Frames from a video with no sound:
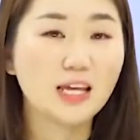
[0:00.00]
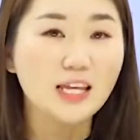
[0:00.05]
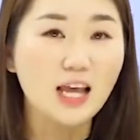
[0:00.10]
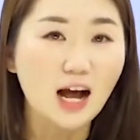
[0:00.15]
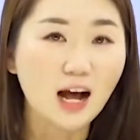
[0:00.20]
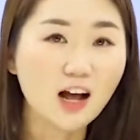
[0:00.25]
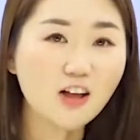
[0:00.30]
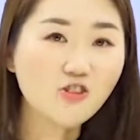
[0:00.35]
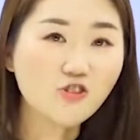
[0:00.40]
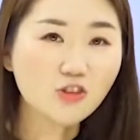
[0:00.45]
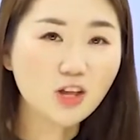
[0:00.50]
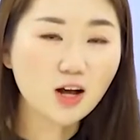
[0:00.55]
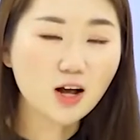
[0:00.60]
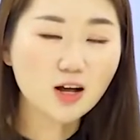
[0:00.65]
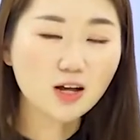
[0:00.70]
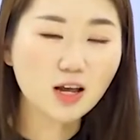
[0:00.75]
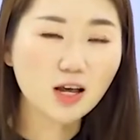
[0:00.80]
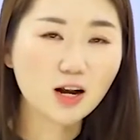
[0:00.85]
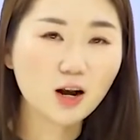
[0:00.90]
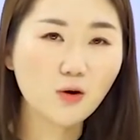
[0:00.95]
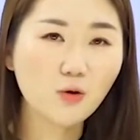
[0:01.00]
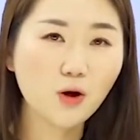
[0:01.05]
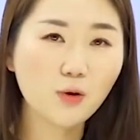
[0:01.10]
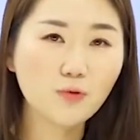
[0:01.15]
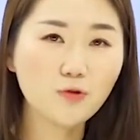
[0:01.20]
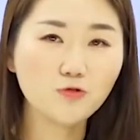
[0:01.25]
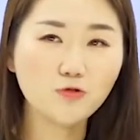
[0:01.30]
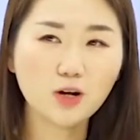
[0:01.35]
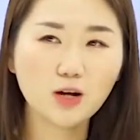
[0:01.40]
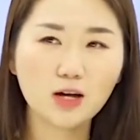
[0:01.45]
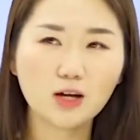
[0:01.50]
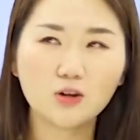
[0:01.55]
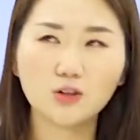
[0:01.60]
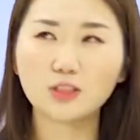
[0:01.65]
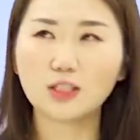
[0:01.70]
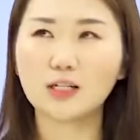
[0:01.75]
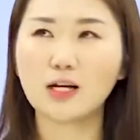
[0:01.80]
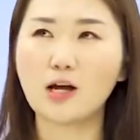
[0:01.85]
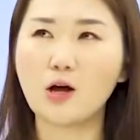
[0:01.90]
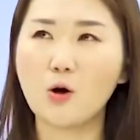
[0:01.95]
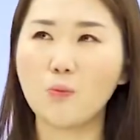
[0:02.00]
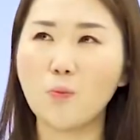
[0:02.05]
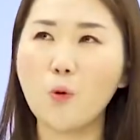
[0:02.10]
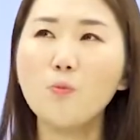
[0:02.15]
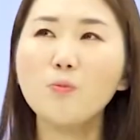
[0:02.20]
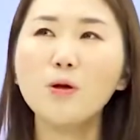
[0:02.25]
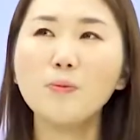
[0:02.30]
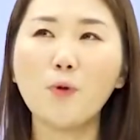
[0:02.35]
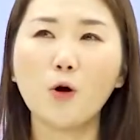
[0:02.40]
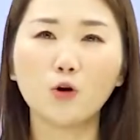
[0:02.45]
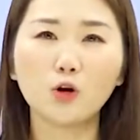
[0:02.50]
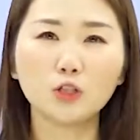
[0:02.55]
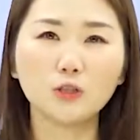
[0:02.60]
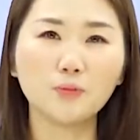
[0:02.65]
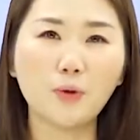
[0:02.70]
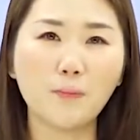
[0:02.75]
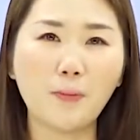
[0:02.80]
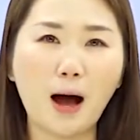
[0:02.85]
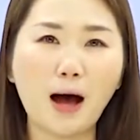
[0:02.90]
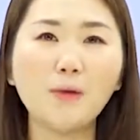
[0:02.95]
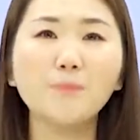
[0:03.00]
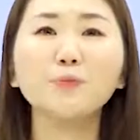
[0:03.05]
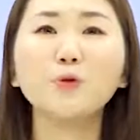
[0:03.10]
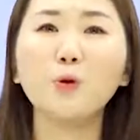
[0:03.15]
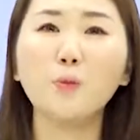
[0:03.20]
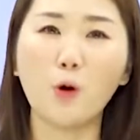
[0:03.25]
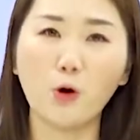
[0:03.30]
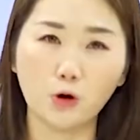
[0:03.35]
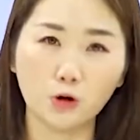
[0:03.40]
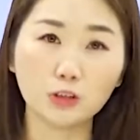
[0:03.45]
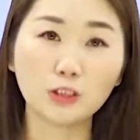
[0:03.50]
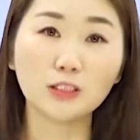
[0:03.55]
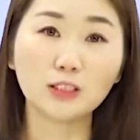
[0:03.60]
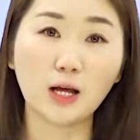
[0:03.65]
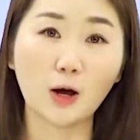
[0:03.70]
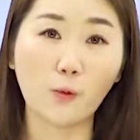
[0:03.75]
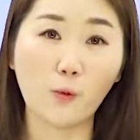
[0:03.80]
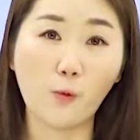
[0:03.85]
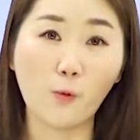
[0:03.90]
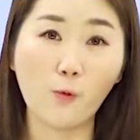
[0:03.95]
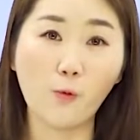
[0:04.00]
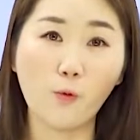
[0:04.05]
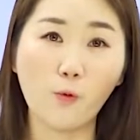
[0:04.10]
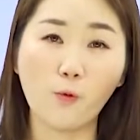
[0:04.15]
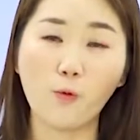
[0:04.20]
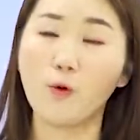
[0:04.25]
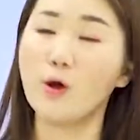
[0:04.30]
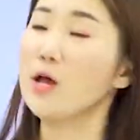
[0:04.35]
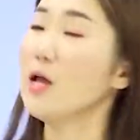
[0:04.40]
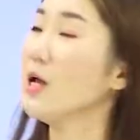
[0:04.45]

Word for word: 약한 유대 관계라고 하면 우리가 이러잖아요. 몸이 멀어지면 마음도 멀어진다고.